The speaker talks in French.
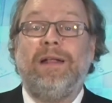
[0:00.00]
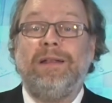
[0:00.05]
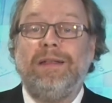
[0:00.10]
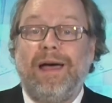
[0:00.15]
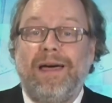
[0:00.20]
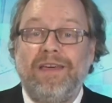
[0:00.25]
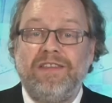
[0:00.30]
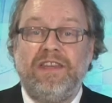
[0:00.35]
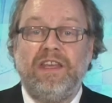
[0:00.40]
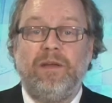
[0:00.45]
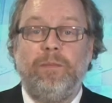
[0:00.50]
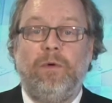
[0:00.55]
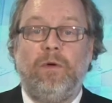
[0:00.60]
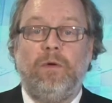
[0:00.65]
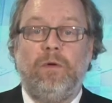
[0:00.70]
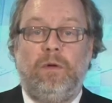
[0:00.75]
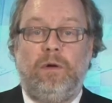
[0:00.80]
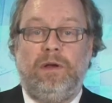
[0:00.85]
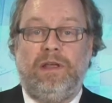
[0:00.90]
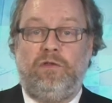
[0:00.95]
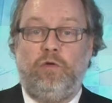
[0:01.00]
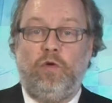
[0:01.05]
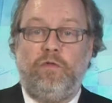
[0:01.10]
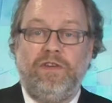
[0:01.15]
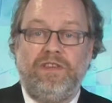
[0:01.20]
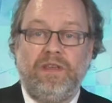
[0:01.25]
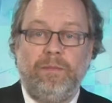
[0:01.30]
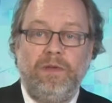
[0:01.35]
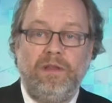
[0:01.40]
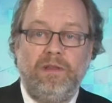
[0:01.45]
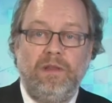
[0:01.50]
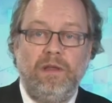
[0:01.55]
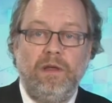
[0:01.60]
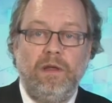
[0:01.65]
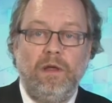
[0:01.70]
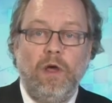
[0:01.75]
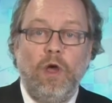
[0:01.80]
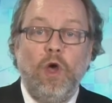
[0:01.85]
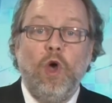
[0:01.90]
drastiquement la surface habitée